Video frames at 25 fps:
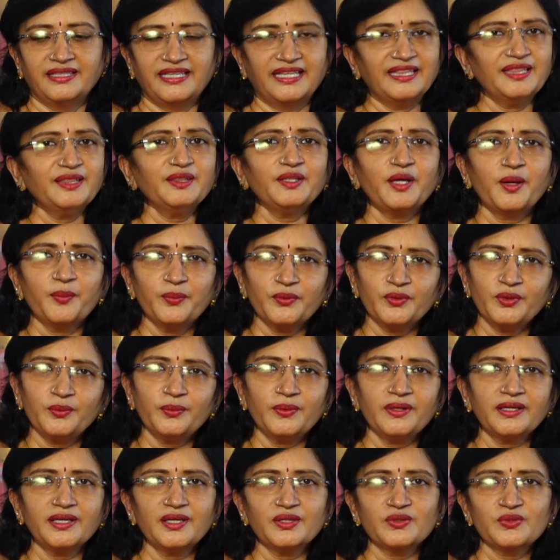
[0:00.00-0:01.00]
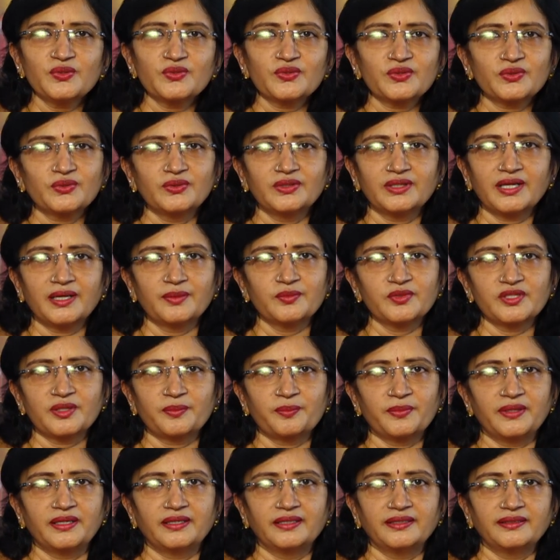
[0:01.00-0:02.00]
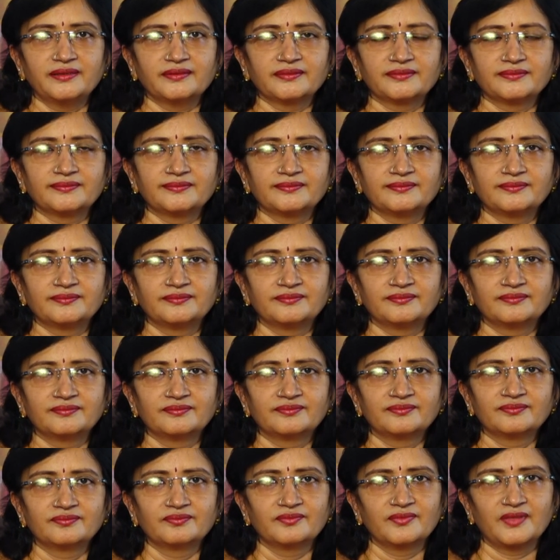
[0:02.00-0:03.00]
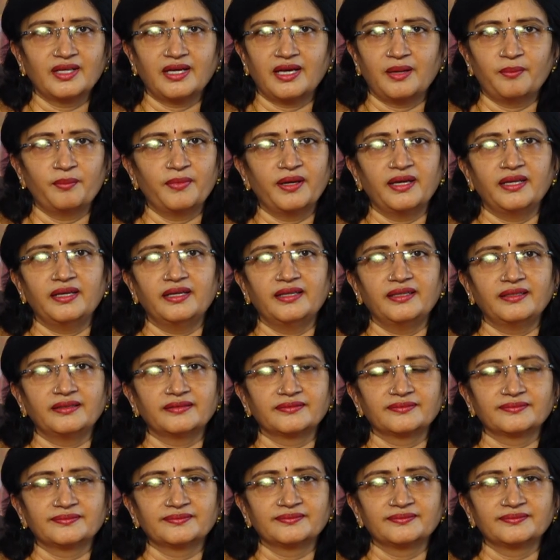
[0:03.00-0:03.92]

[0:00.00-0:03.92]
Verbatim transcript: ఎంత అపురూపంగా చూసుకుంటాం చెప్పండి అమ్మాయిల్ని